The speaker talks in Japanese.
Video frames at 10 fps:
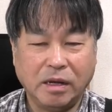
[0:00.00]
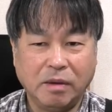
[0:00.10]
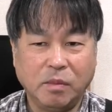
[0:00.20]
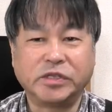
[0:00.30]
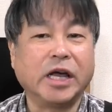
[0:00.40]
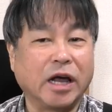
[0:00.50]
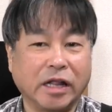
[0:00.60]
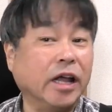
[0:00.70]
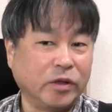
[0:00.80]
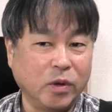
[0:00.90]
持ち上がら
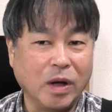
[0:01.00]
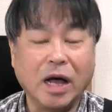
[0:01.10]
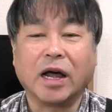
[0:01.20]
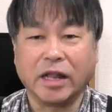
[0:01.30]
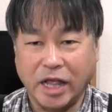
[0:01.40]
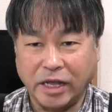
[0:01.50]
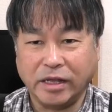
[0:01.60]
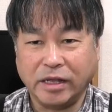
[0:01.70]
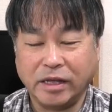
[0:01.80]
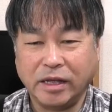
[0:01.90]
ないと上がらないっ
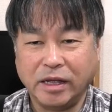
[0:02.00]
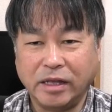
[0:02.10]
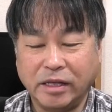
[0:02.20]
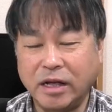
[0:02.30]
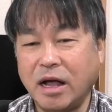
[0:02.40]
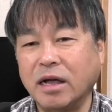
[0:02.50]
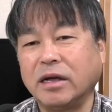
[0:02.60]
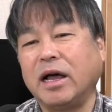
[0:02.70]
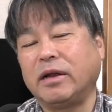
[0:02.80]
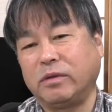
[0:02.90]
て考
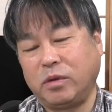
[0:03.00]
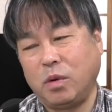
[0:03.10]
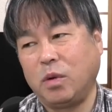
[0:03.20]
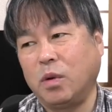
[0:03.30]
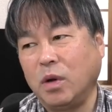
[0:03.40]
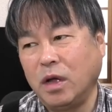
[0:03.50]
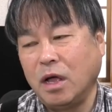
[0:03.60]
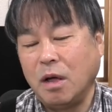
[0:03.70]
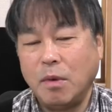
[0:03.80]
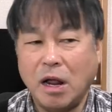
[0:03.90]
えると
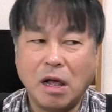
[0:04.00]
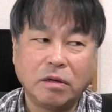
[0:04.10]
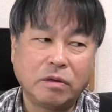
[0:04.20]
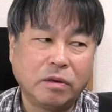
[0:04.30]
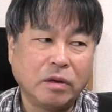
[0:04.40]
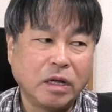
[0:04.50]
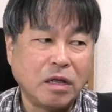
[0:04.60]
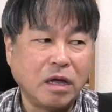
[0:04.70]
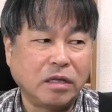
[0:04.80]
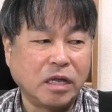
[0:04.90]
まあ、ランクルが
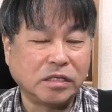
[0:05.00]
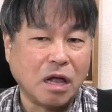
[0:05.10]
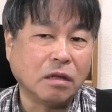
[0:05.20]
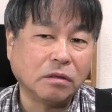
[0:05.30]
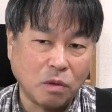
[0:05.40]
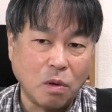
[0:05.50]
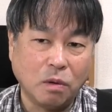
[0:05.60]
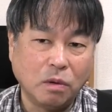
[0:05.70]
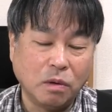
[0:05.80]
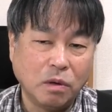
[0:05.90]
大体3
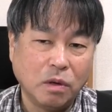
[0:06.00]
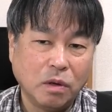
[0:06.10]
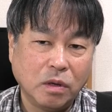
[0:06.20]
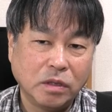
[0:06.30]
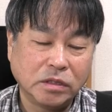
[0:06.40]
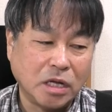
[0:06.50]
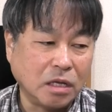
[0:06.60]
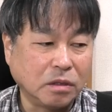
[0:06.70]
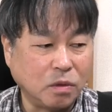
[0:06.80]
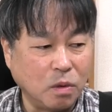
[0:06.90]
トン
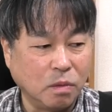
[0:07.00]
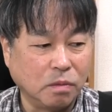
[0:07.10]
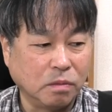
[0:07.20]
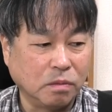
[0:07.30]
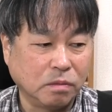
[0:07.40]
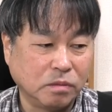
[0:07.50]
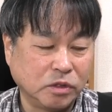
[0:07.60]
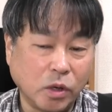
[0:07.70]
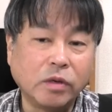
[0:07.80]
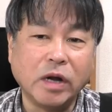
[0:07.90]
3トン
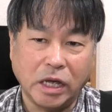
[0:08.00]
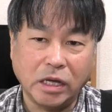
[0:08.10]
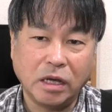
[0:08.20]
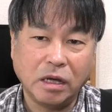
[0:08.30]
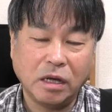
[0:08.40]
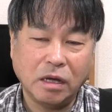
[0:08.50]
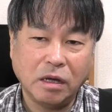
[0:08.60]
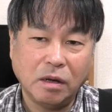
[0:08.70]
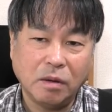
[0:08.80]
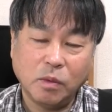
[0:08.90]
ちょいぐらい
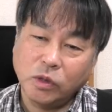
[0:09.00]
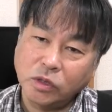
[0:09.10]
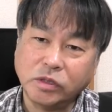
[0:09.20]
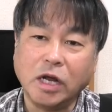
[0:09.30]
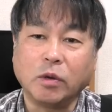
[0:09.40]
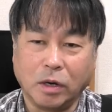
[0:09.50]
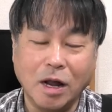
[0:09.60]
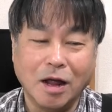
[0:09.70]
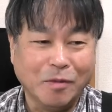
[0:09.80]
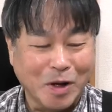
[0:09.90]
もっと少ないのかな
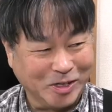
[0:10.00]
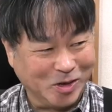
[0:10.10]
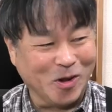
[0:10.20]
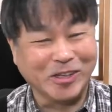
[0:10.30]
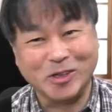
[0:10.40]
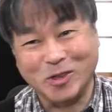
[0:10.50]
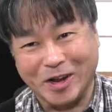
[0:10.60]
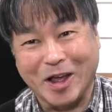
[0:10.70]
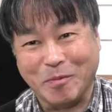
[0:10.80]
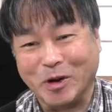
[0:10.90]
まあその辺ちょっと
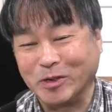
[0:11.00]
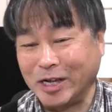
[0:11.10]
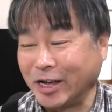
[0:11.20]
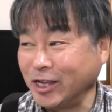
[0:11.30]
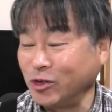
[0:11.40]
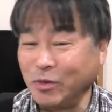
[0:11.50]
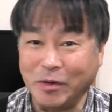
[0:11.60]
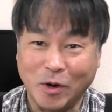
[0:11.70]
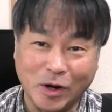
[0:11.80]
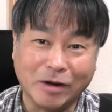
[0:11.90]
ねあの車検証見れ
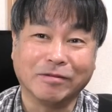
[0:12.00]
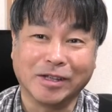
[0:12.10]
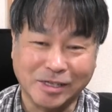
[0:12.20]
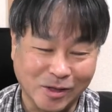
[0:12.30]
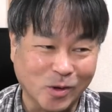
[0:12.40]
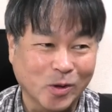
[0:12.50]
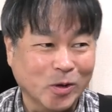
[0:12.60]
ば分かるんですけど、